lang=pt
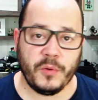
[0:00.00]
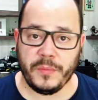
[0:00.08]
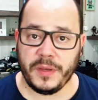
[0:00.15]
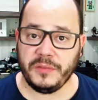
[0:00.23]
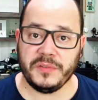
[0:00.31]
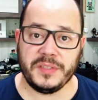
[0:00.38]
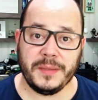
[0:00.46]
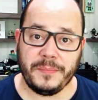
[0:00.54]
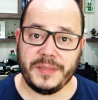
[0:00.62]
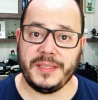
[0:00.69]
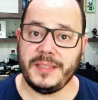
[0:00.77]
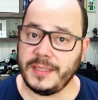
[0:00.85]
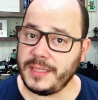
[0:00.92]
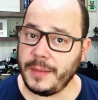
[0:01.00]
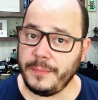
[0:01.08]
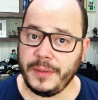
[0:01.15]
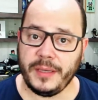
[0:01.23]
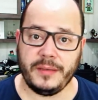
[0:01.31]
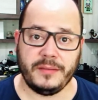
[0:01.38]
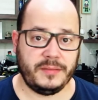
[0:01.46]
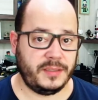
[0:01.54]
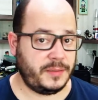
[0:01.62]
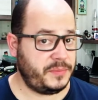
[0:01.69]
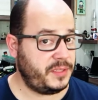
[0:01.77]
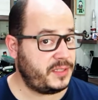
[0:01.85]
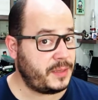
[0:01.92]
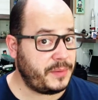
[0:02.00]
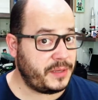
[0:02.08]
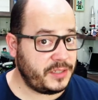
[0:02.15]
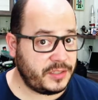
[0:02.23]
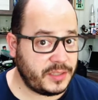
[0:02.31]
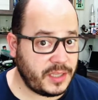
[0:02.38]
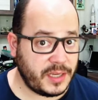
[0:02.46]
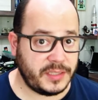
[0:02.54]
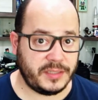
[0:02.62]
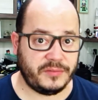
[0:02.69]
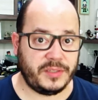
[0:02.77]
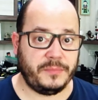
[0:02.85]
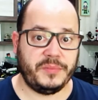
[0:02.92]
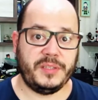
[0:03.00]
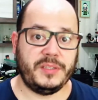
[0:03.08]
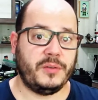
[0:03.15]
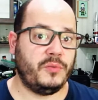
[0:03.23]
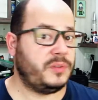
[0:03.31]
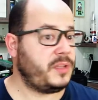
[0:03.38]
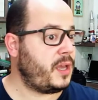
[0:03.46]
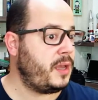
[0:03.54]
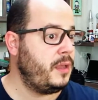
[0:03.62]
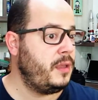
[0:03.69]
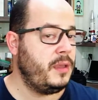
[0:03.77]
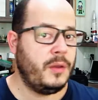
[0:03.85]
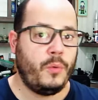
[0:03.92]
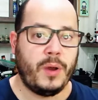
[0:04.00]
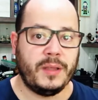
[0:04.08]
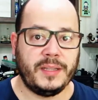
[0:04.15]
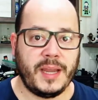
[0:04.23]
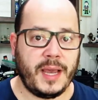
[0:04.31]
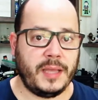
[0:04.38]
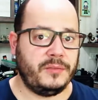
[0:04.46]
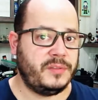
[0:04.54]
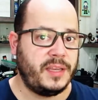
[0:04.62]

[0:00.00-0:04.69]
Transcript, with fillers: momento, você precisa saber, você precisa saber distância, você precisa contar quadrados,